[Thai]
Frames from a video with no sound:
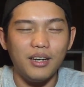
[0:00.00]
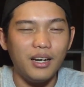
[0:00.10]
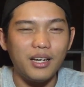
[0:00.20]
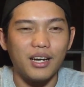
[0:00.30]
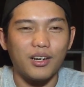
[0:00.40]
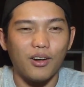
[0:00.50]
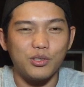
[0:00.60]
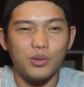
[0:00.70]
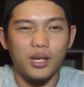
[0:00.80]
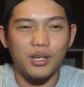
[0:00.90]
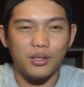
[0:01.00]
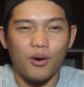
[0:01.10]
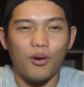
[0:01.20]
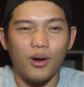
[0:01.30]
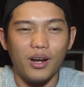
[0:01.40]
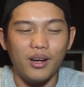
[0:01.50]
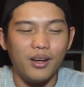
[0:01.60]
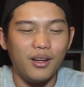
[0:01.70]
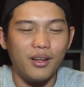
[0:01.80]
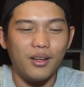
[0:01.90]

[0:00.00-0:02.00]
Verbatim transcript: อเรื่องที่เกิดก่อนสุดอะคือทอนะ